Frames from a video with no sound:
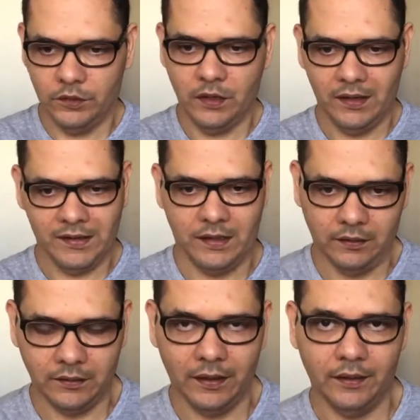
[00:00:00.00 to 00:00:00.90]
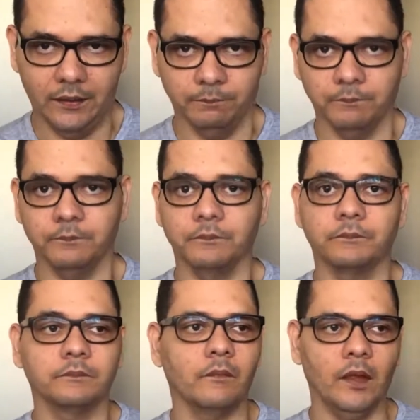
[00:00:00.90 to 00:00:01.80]
de acertar,
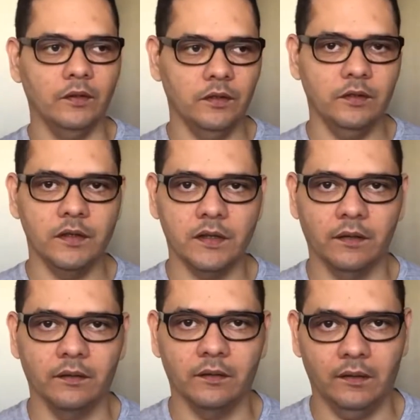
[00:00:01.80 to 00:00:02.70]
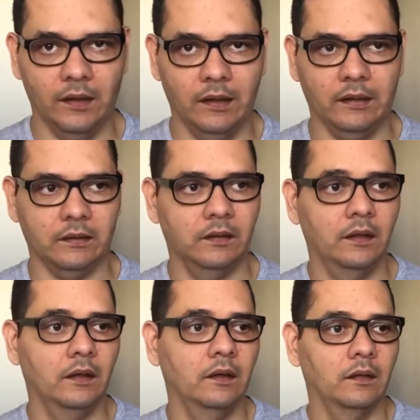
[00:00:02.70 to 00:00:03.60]
de descansar.
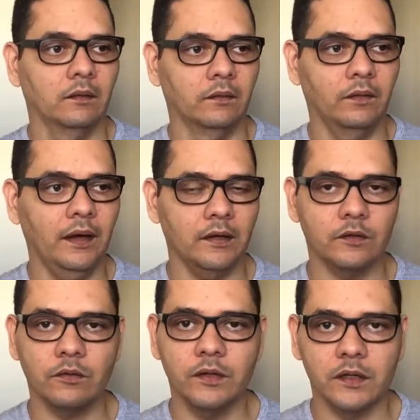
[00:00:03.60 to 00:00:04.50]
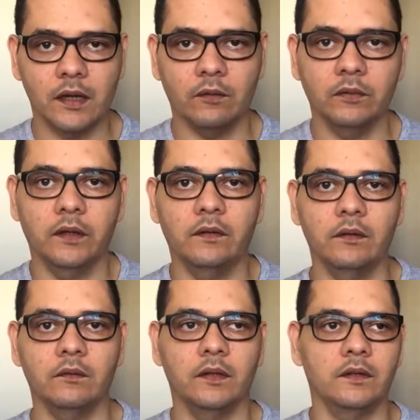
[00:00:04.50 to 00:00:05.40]
Várias coisas
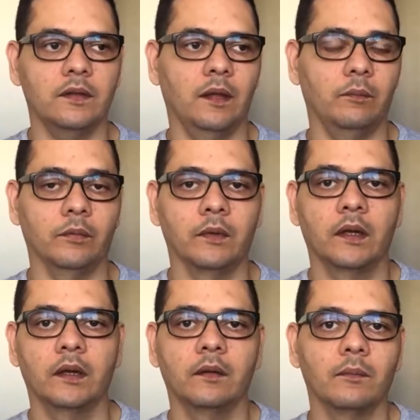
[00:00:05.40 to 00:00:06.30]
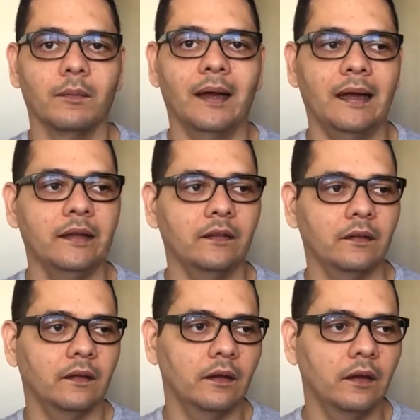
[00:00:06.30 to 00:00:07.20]
aconteceram nesse tempo,
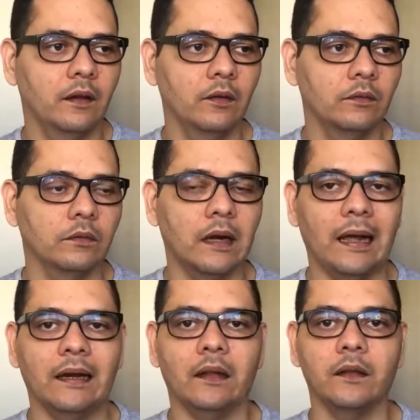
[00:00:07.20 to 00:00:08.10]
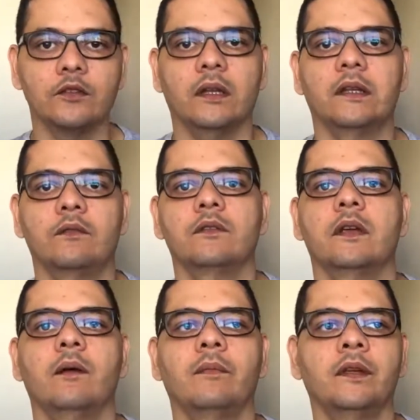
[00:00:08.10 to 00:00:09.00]
mas eu agradeço a
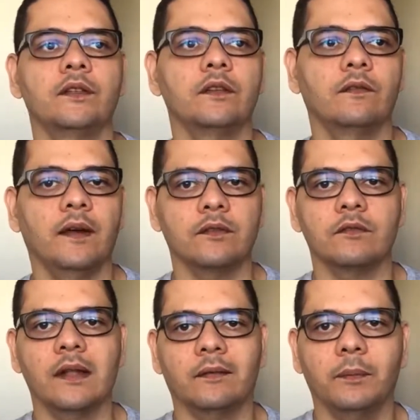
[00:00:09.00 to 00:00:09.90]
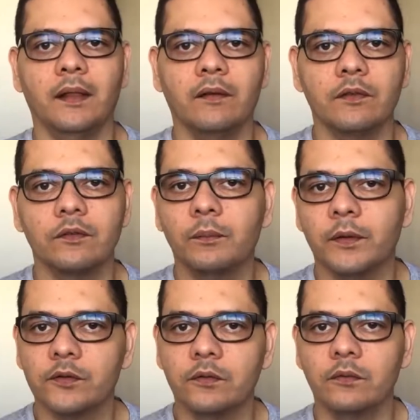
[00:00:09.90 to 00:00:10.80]
Deus realmente e faço das palavras do,
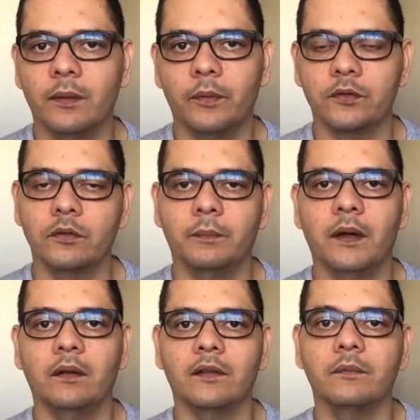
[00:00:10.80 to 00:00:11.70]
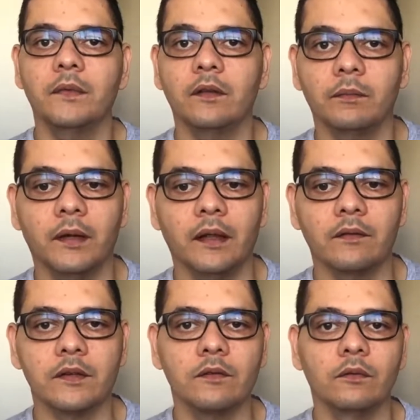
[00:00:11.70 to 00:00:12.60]
do apóstolo Paulo as minhas
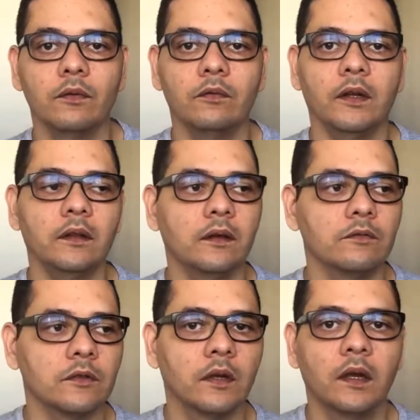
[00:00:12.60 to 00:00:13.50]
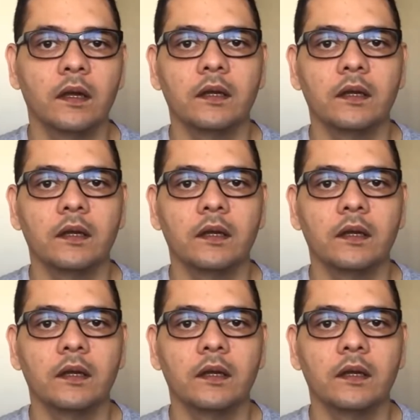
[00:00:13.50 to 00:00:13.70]
palavras. Eu louvo a Deus